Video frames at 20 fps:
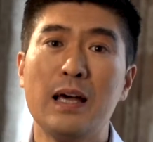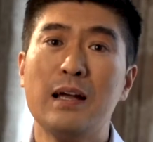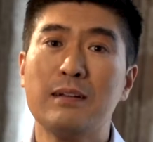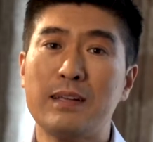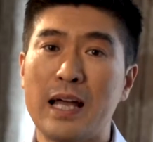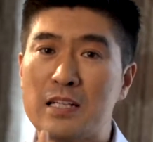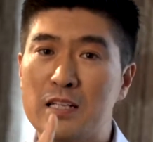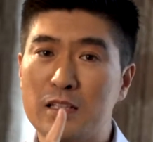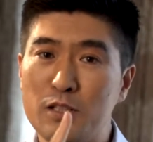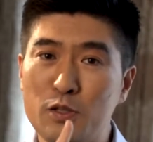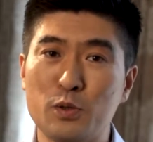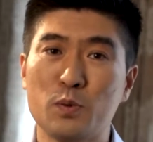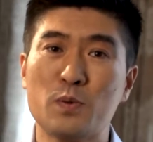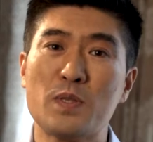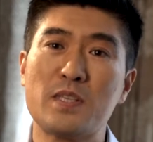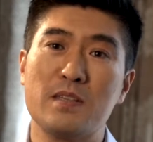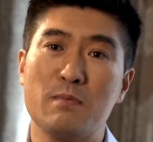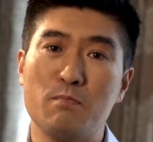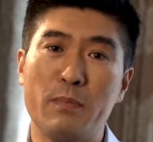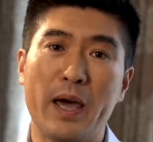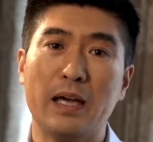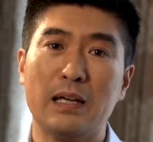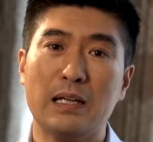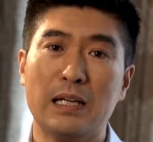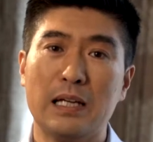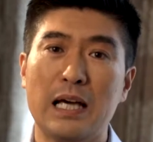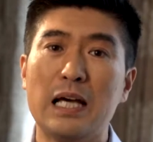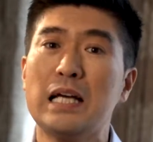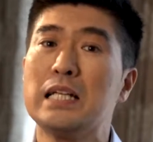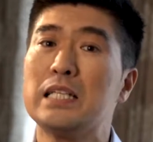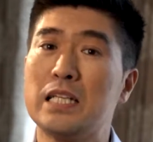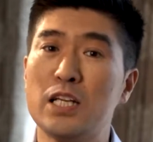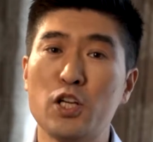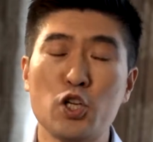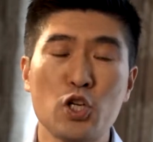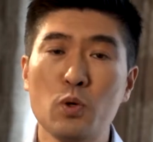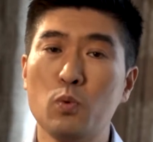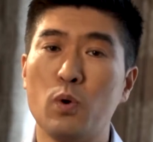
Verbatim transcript: 但是弟兄姊妹，其实